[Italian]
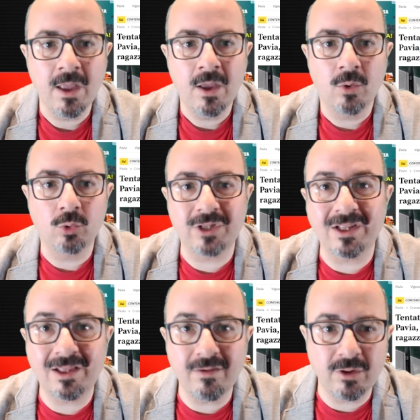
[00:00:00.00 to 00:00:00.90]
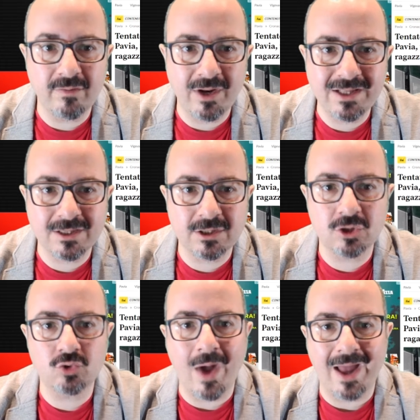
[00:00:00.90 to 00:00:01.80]
Un tentativo di violenza
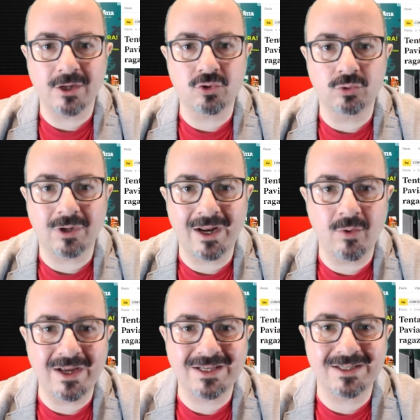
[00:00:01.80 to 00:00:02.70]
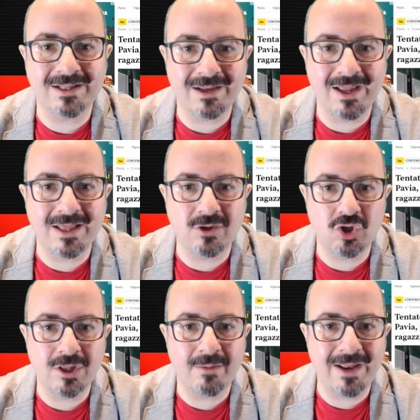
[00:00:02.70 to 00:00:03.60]
sessuale sul treno S13
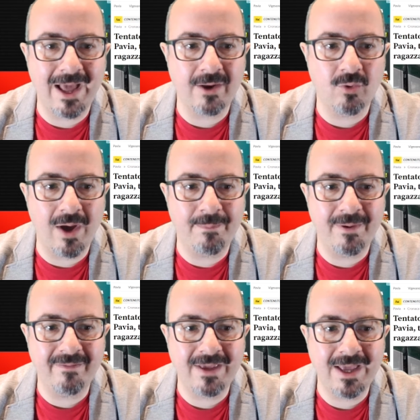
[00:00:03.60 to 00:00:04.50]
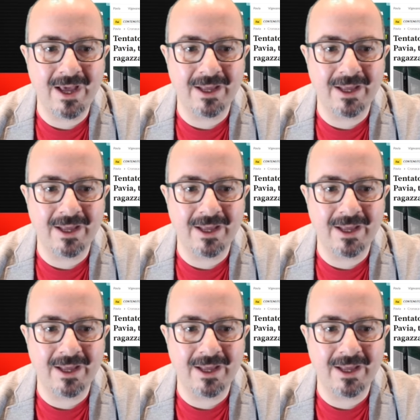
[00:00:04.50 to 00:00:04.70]
da Milano a Pavia